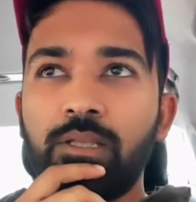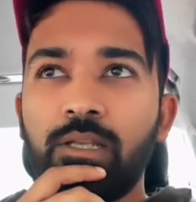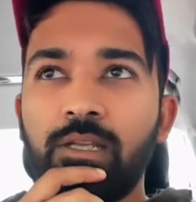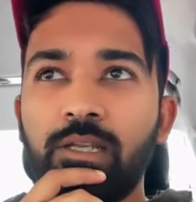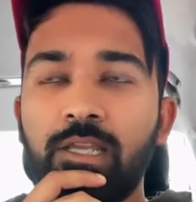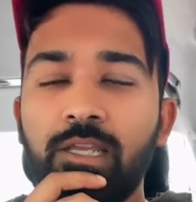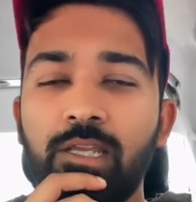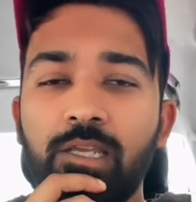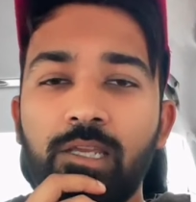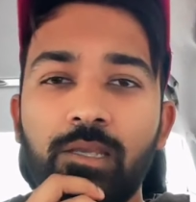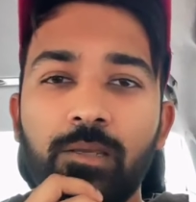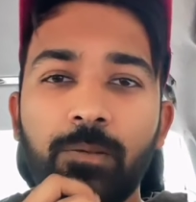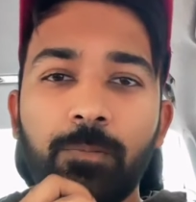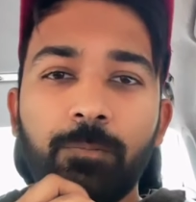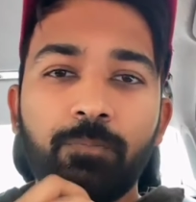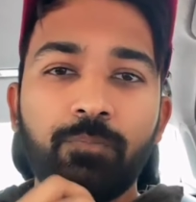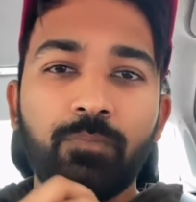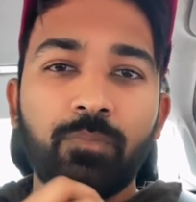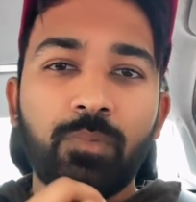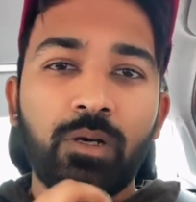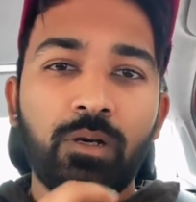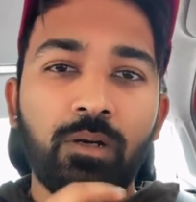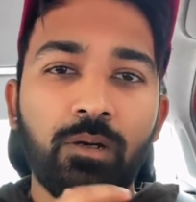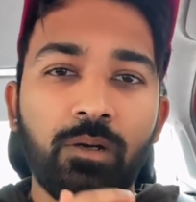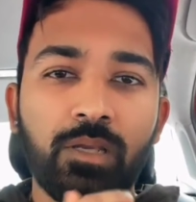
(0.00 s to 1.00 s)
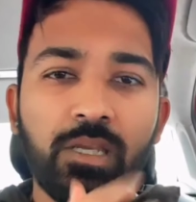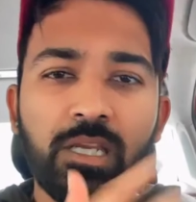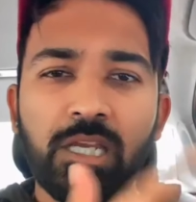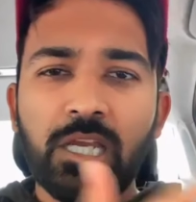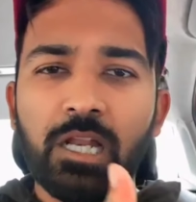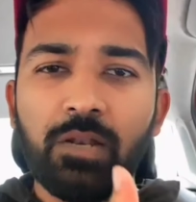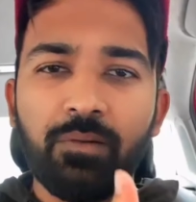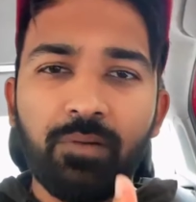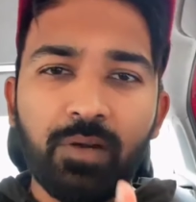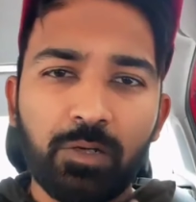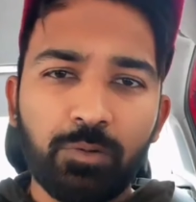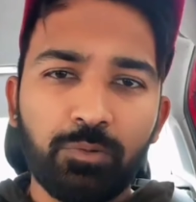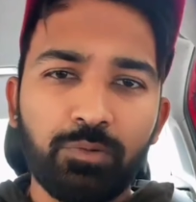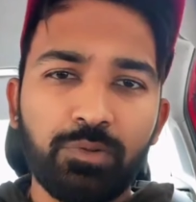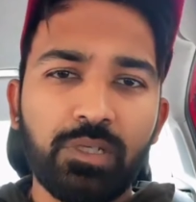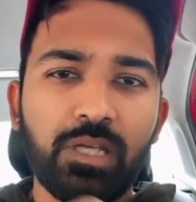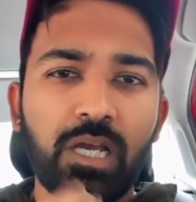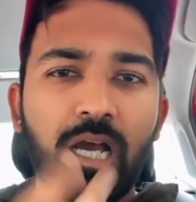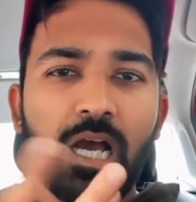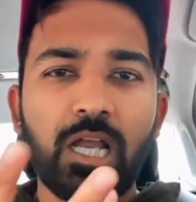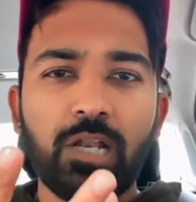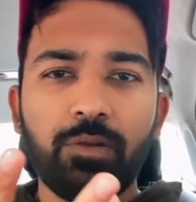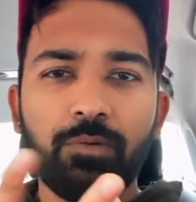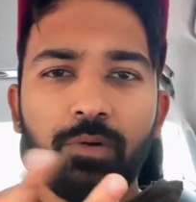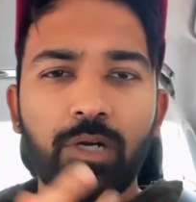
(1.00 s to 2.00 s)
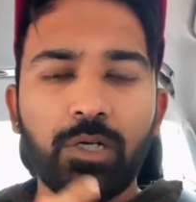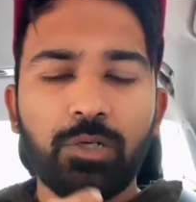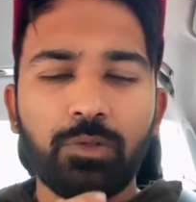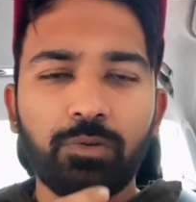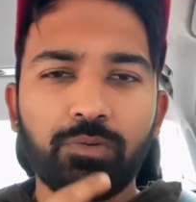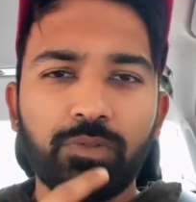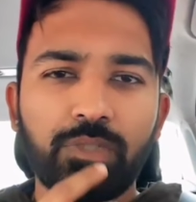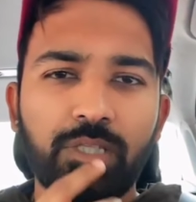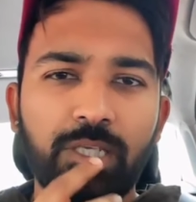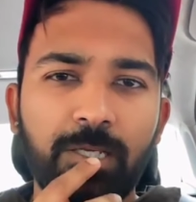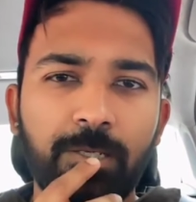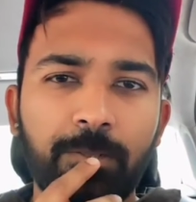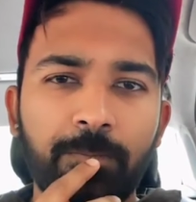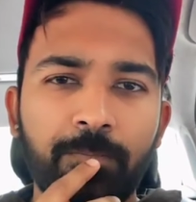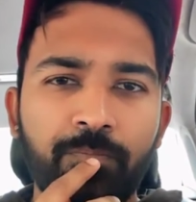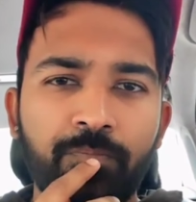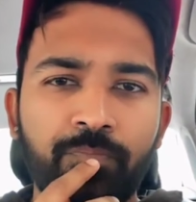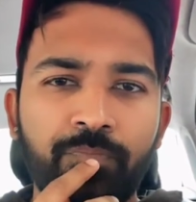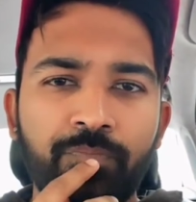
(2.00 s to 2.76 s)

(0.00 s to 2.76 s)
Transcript: తనకి ఈ అలవాటు ఉంది ఆ అలవాటు ఉంది